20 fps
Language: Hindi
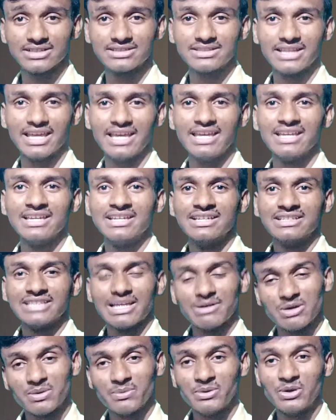सकते हैं
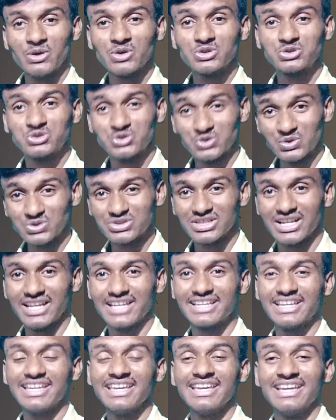तो आप हम वीडियो को शुरू से
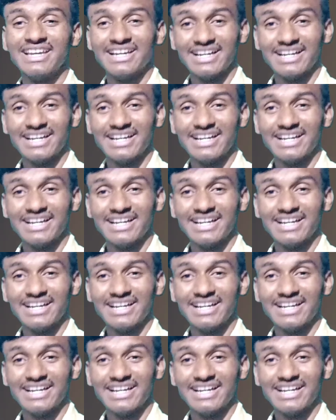लेके